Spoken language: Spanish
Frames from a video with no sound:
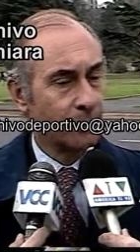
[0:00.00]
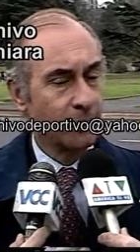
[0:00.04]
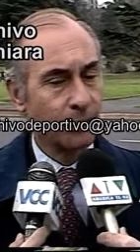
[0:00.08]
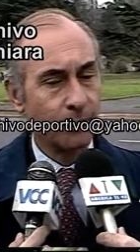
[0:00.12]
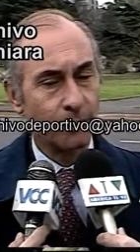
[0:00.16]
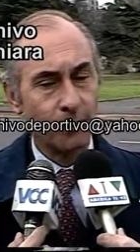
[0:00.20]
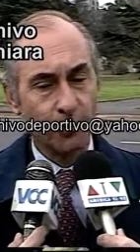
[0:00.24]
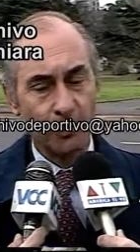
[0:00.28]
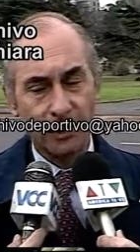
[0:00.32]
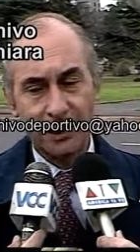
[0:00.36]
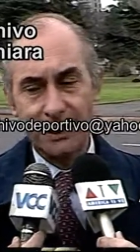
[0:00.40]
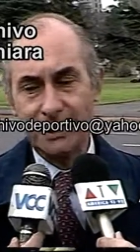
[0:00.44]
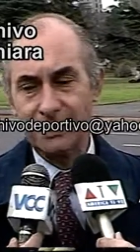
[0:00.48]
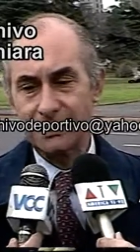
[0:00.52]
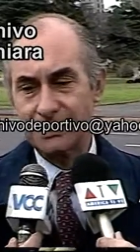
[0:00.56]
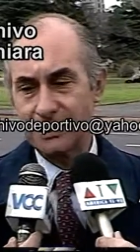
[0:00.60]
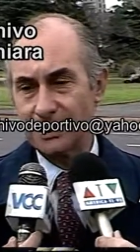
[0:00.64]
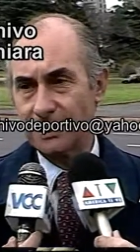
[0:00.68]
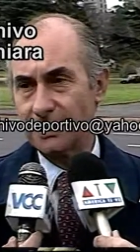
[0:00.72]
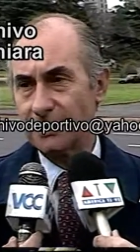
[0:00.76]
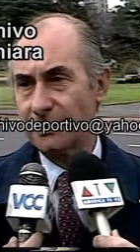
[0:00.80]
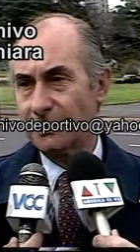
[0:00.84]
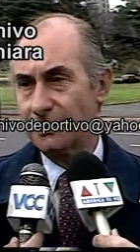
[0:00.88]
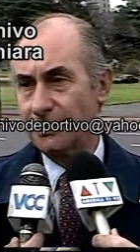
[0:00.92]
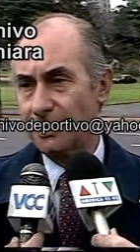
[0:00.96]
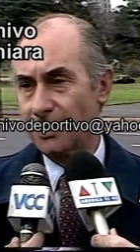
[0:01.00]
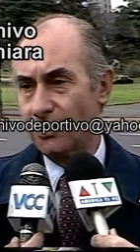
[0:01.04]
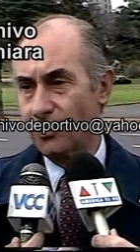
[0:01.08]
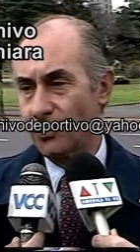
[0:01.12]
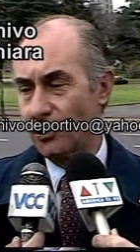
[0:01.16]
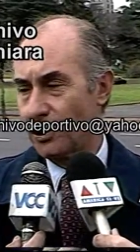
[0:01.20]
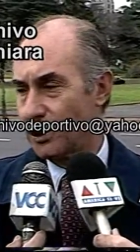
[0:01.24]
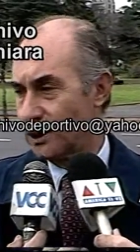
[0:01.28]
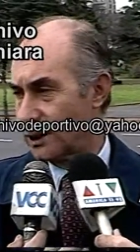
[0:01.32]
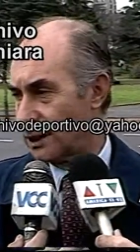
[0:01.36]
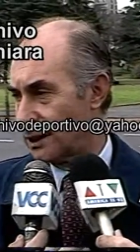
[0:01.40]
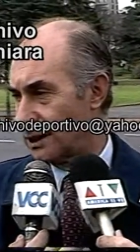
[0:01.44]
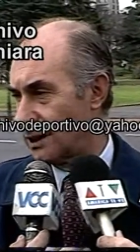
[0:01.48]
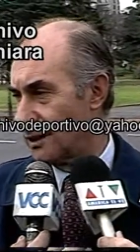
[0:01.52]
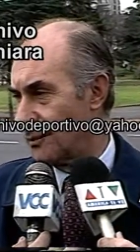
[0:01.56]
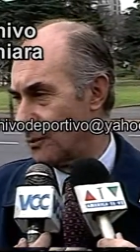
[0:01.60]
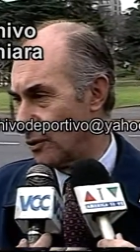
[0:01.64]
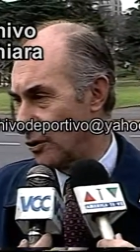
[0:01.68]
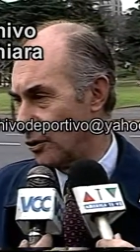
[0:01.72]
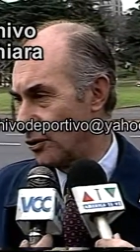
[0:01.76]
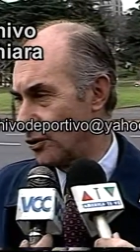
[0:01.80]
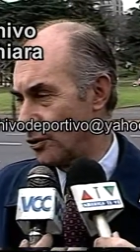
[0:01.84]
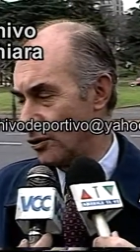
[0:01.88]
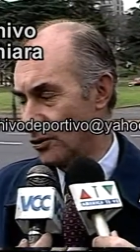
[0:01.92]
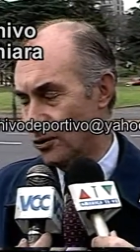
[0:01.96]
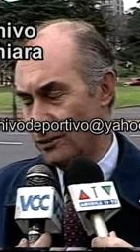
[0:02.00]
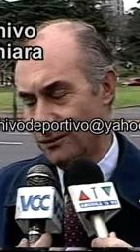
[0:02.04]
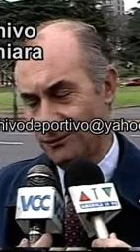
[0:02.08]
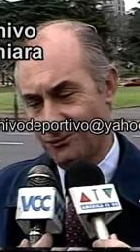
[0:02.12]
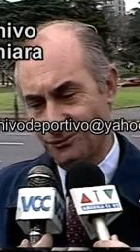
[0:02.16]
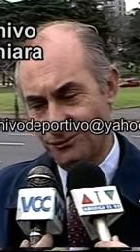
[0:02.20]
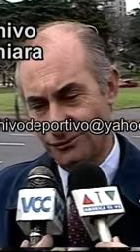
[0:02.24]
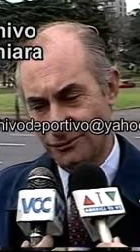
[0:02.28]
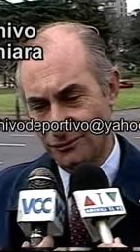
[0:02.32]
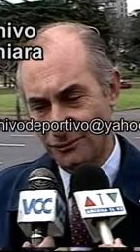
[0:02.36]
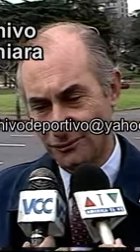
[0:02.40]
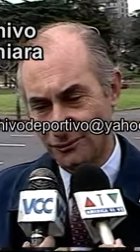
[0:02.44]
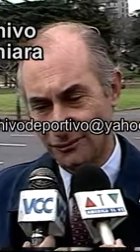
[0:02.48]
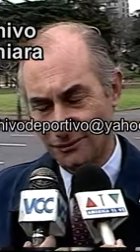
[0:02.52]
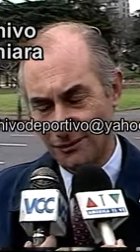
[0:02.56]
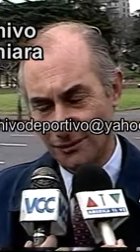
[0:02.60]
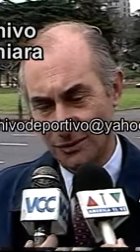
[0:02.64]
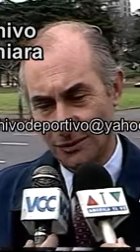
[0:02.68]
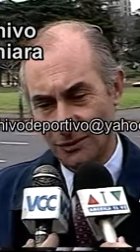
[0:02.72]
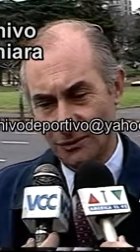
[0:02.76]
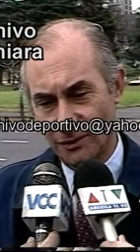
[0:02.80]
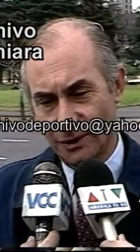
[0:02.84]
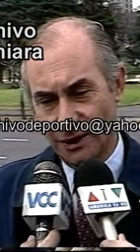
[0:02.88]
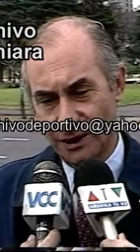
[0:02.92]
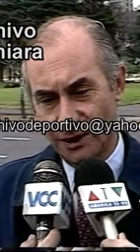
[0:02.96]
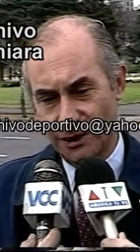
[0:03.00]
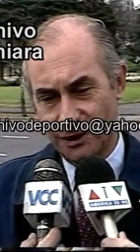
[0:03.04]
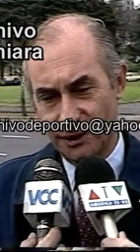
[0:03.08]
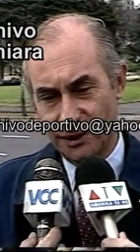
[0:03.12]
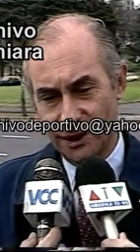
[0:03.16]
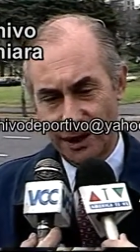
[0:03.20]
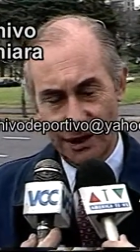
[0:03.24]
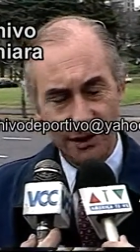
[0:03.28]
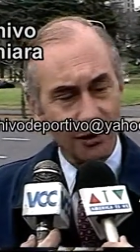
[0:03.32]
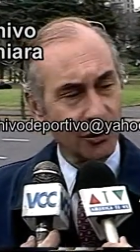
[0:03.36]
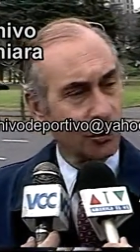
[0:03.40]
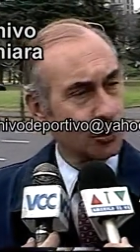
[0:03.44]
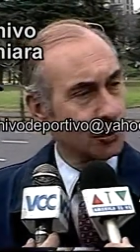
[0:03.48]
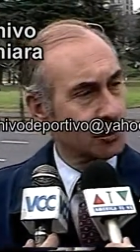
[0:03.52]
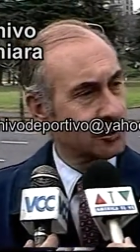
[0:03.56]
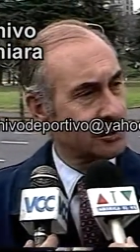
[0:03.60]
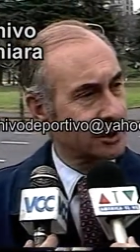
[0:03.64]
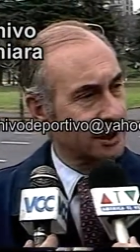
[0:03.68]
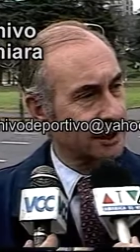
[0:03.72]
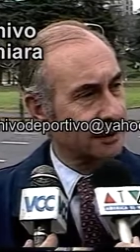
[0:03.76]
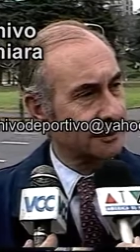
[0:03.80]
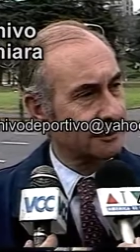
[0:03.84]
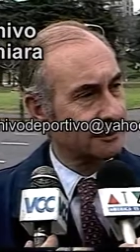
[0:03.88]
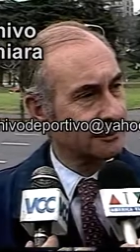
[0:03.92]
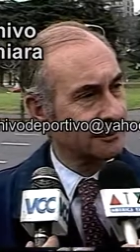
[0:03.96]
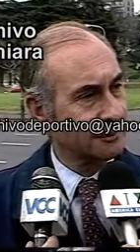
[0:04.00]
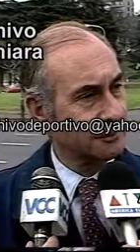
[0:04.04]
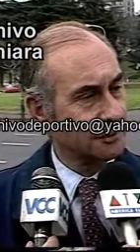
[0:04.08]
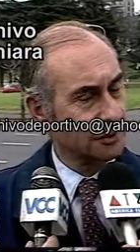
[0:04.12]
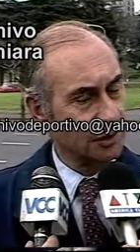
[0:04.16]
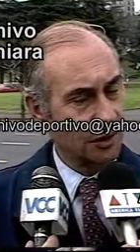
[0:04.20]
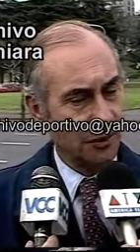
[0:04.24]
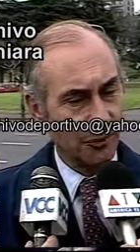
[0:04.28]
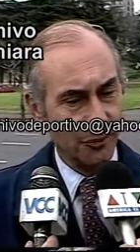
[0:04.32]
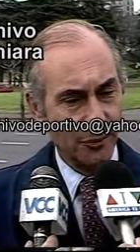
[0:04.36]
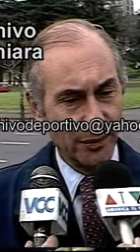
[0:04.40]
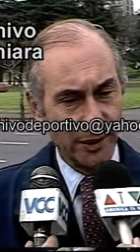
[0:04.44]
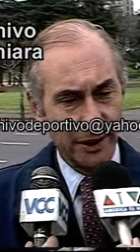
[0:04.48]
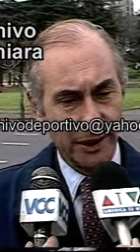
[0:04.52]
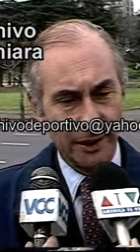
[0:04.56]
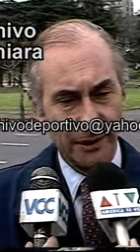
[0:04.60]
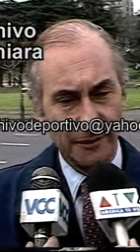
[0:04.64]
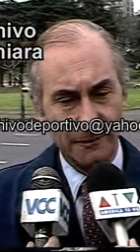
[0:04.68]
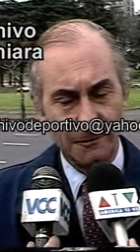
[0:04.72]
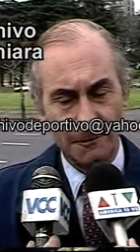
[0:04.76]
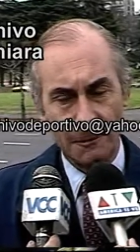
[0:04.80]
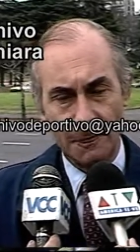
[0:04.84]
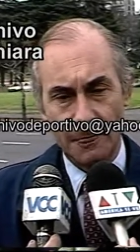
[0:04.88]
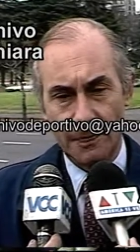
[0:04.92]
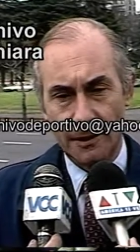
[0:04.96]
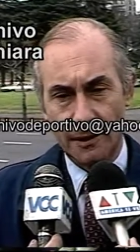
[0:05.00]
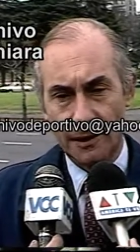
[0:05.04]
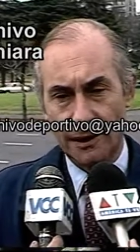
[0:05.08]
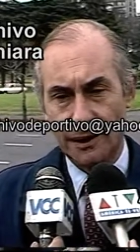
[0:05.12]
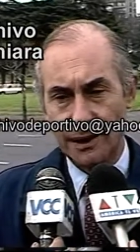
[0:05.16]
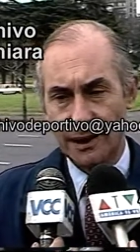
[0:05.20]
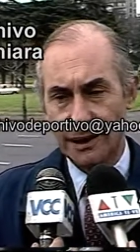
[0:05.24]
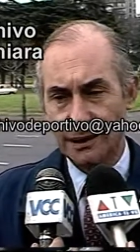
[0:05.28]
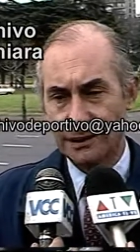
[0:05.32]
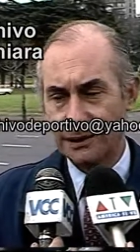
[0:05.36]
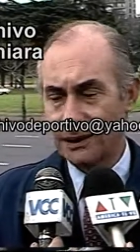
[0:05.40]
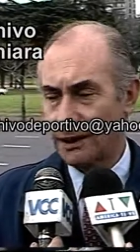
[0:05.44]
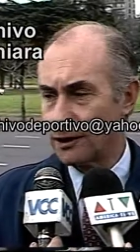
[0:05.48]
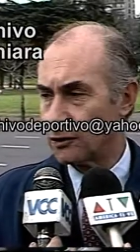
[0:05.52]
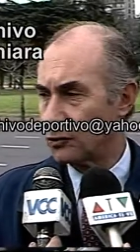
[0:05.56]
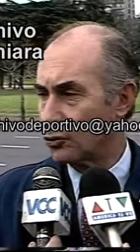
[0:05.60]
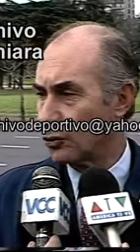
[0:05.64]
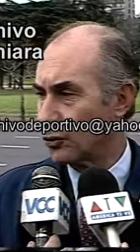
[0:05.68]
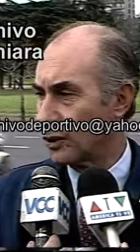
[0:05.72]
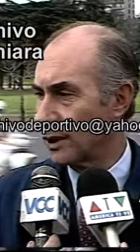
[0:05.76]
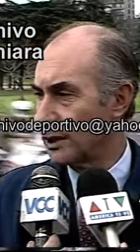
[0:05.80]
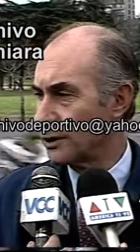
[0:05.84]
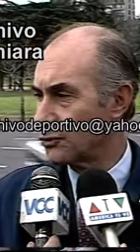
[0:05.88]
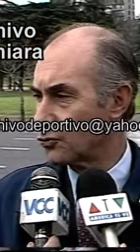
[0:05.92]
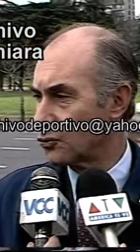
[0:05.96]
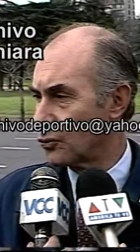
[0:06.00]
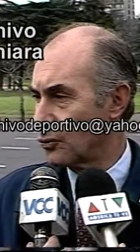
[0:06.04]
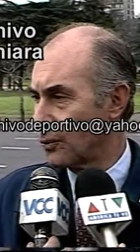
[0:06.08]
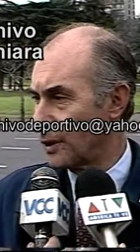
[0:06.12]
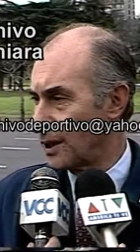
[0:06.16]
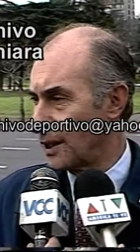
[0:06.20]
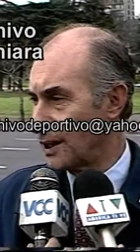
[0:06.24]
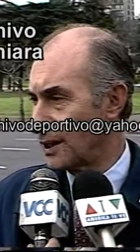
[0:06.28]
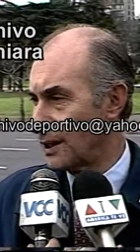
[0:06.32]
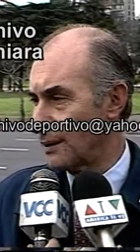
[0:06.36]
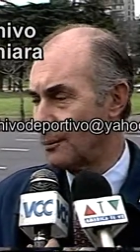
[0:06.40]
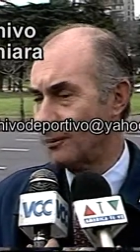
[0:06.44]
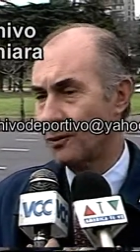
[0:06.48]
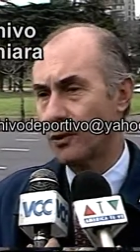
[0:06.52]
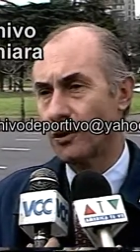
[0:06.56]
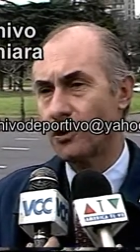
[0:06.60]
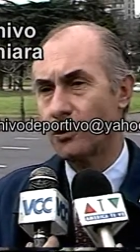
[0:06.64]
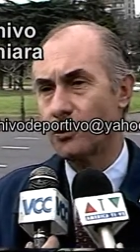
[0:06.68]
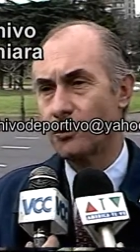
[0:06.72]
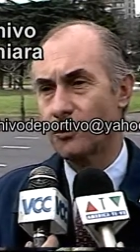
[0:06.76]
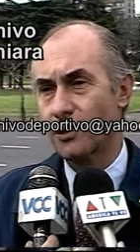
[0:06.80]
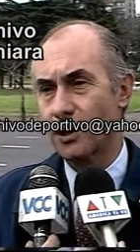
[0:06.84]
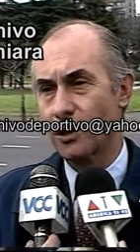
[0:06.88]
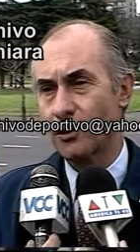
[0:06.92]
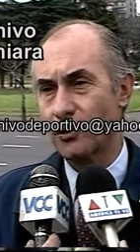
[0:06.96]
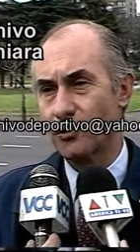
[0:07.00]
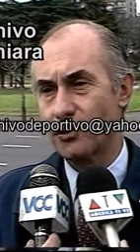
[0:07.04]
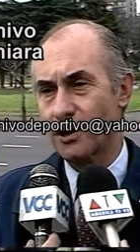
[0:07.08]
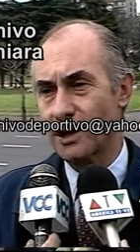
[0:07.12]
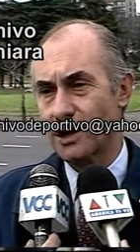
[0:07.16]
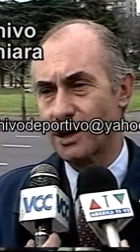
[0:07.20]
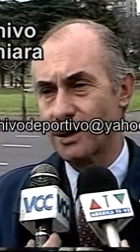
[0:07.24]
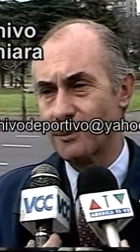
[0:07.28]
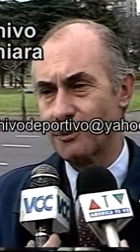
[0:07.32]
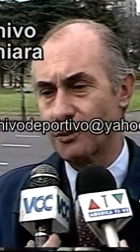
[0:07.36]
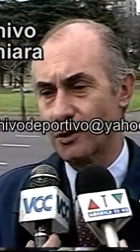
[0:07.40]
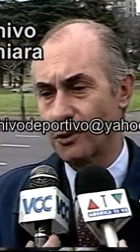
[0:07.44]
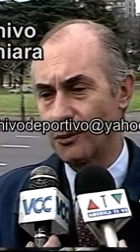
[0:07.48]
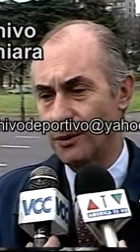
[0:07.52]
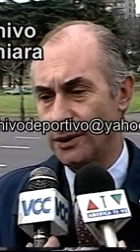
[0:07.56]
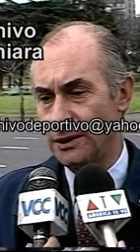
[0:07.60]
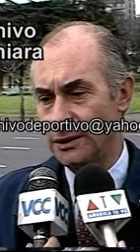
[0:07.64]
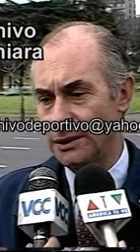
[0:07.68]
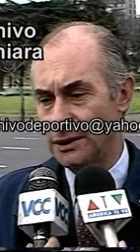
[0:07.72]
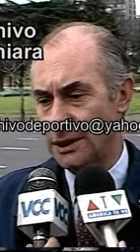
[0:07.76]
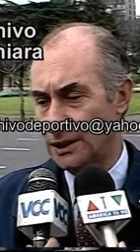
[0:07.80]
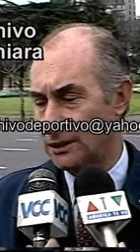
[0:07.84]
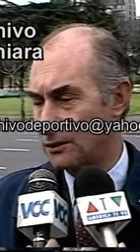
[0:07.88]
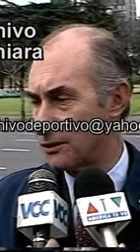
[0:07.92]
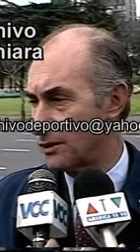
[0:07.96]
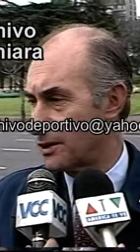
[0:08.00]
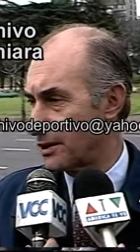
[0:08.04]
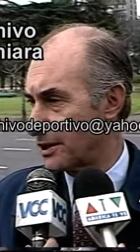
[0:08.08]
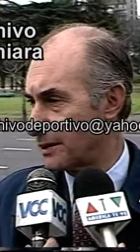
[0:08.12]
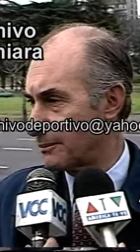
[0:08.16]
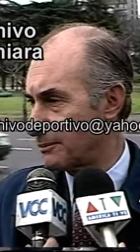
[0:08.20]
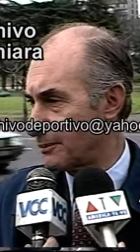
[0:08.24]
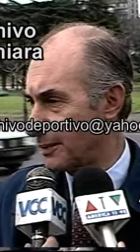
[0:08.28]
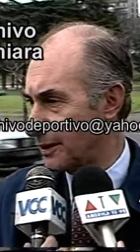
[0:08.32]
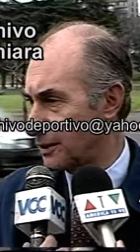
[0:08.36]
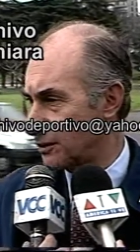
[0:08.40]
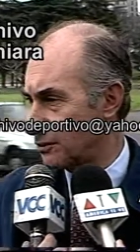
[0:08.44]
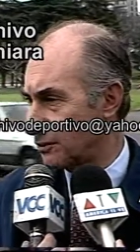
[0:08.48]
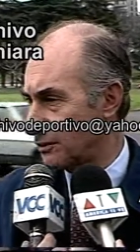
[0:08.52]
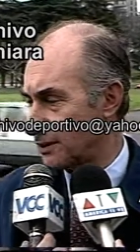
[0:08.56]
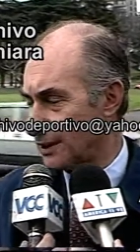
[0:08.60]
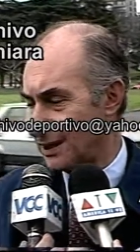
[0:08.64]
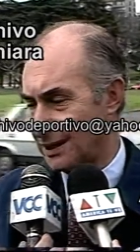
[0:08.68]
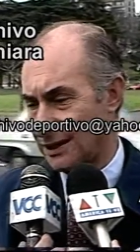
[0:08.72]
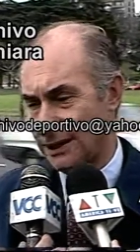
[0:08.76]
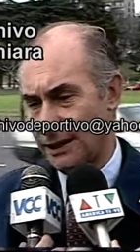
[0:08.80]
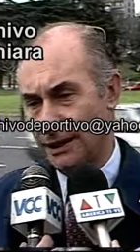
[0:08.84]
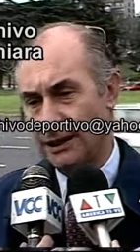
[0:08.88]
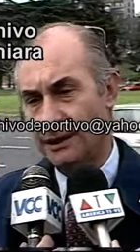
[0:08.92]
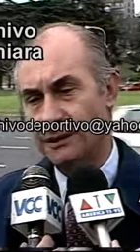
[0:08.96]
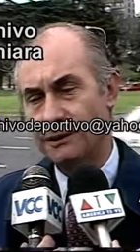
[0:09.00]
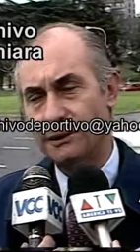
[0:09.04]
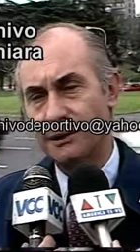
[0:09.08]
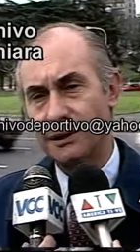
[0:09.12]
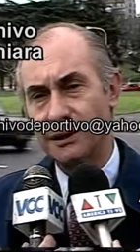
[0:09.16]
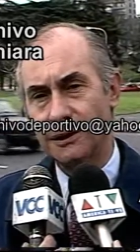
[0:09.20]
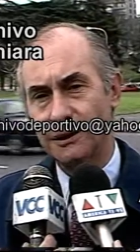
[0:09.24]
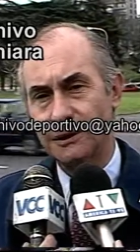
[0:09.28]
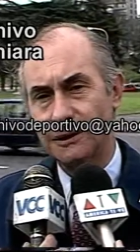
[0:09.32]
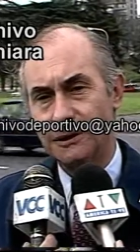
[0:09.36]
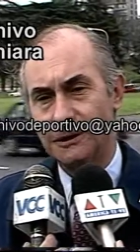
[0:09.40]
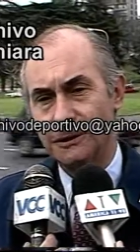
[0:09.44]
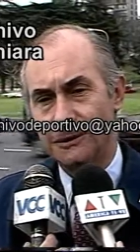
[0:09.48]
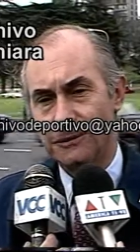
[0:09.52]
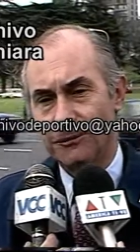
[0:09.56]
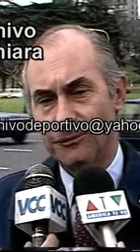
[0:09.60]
Eh, Pugliese dejó el testimonio mm, de una gran lucha, un hombre que a esta altura de su vida ha podido recorrer la provincia con el respeto de la gente,